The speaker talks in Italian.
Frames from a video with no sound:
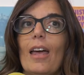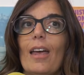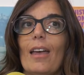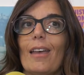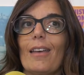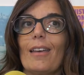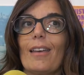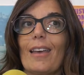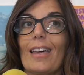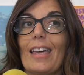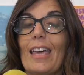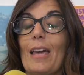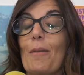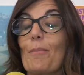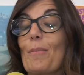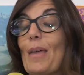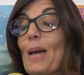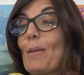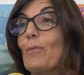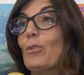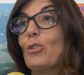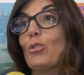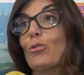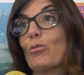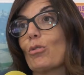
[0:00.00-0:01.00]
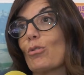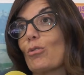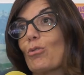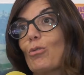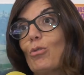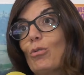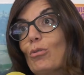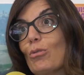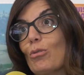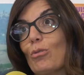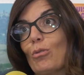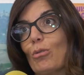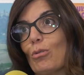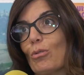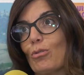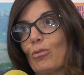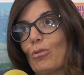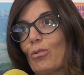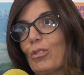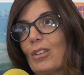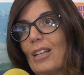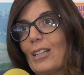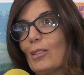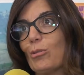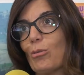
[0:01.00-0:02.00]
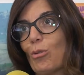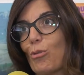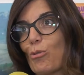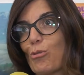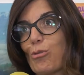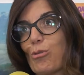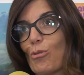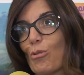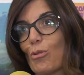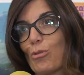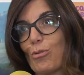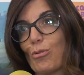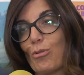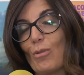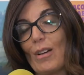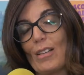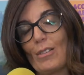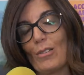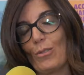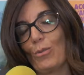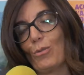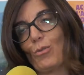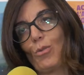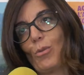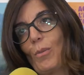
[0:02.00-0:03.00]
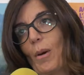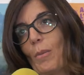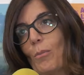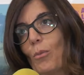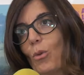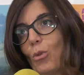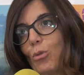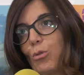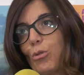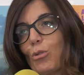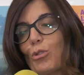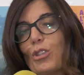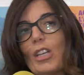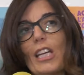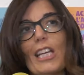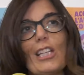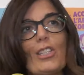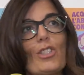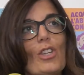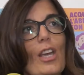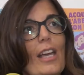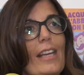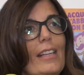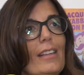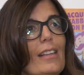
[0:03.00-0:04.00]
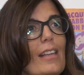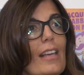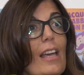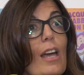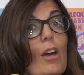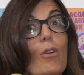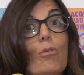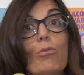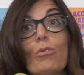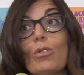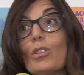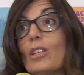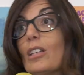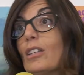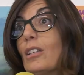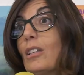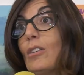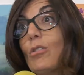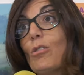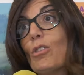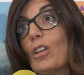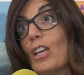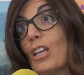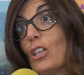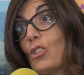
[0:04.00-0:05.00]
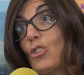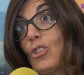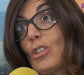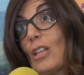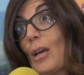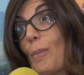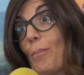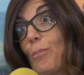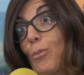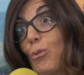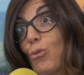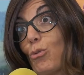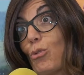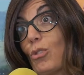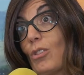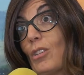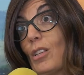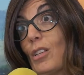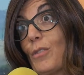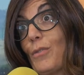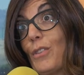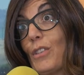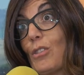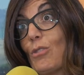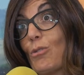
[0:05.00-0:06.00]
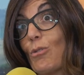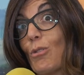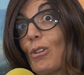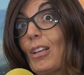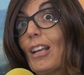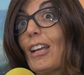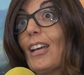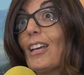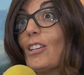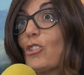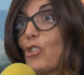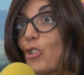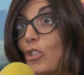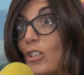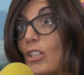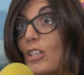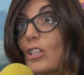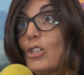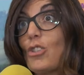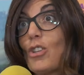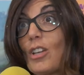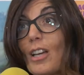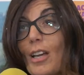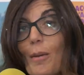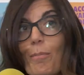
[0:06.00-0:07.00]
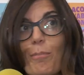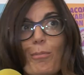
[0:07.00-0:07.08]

eh, che abbiamo introdotto soltanto lo scorso anno, insomma molto di recente, è uno dei titoli che ci dà più soddisfazione, il che ci dice che